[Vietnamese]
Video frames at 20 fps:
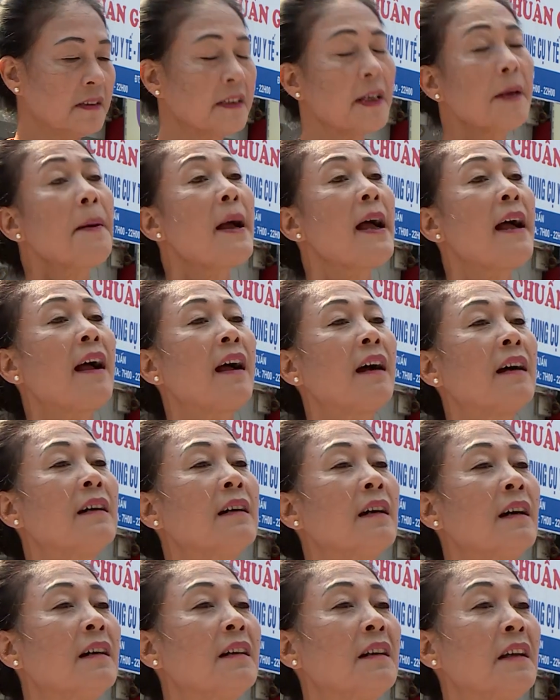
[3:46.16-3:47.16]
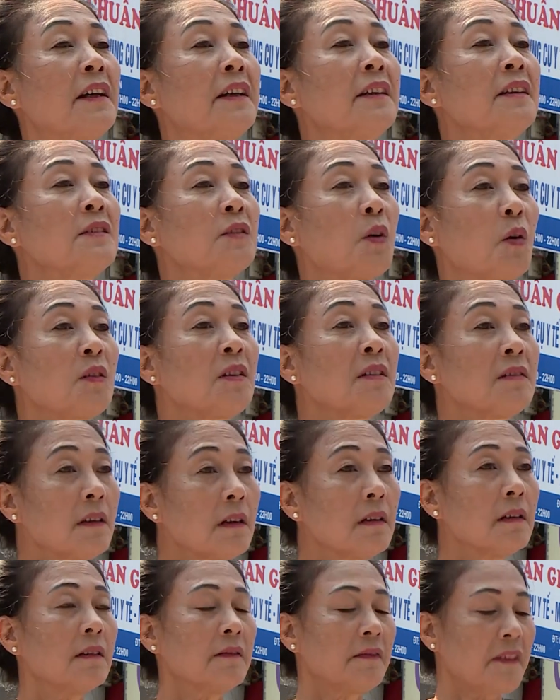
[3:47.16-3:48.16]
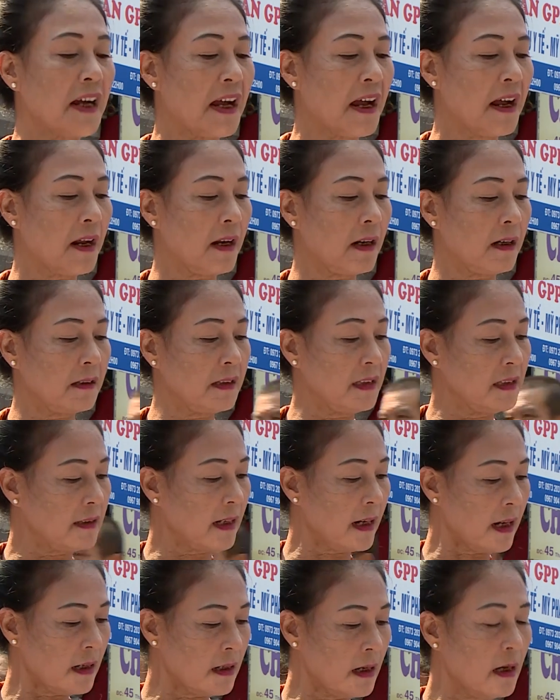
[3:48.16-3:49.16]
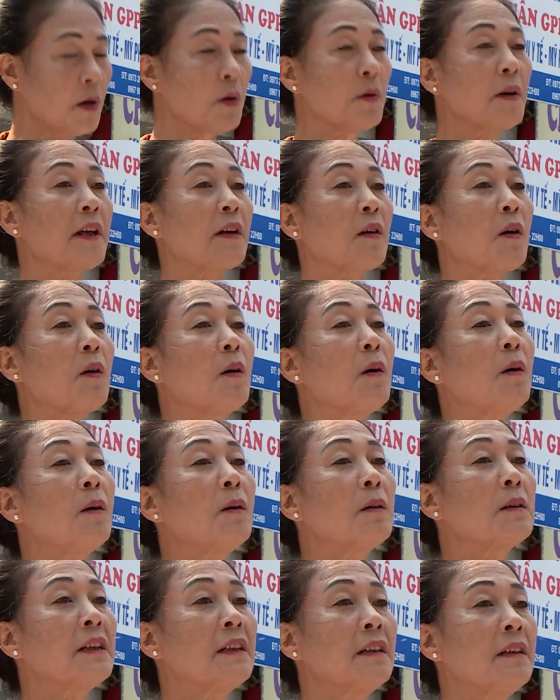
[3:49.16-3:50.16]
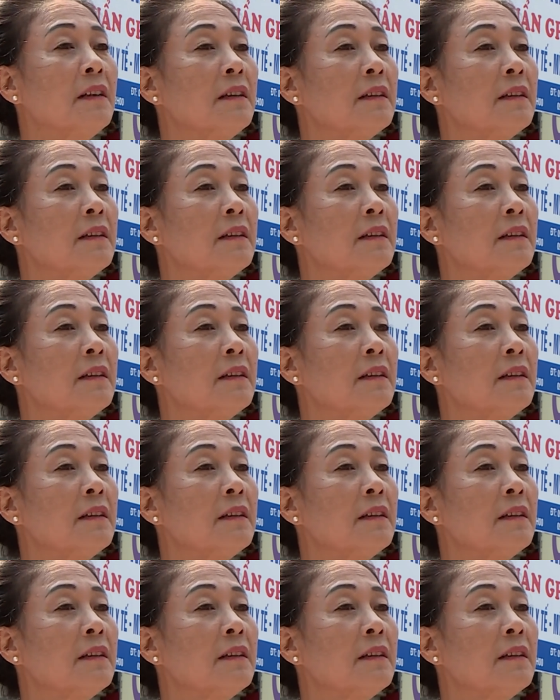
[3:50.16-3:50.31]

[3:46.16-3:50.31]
xếp hàng lấy số thứ tự và đi các khâu để vô đi